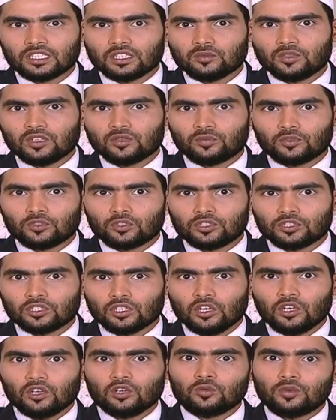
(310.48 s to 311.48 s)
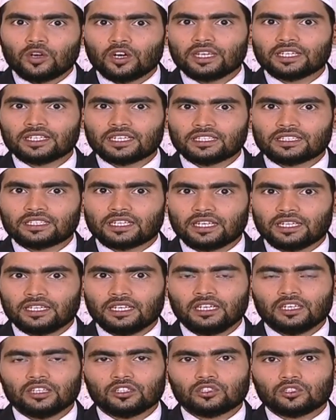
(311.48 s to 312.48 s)
স্ত্রী এবং পুরুষ উভয়ের
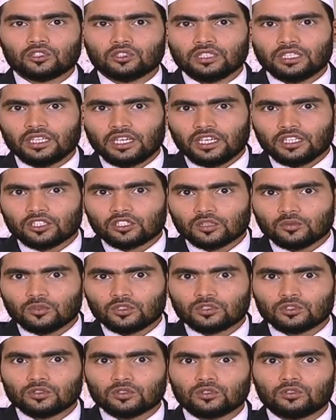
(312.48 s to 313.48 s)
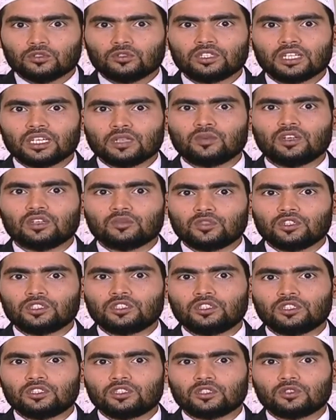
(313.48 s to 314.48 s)
ক্ষেত্রে যদি এই সমস্ত গুণ
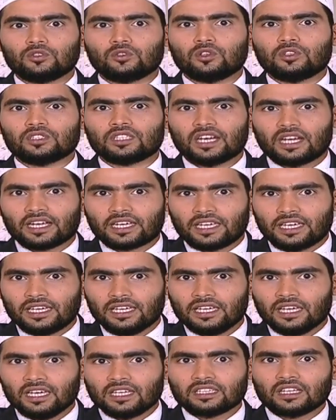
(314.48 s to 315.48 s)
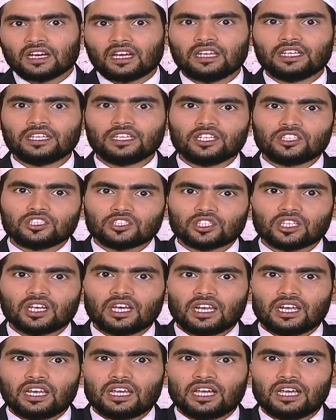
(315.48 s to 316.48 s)
এবং বৈশিষ্ট্যগুলো থাকে তাহলে
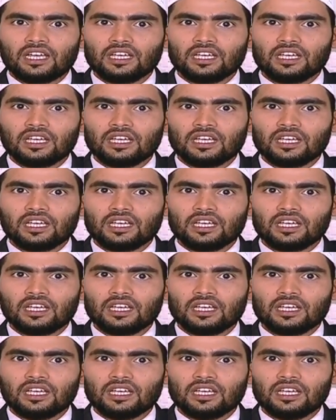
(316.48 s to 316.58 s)
ইনশা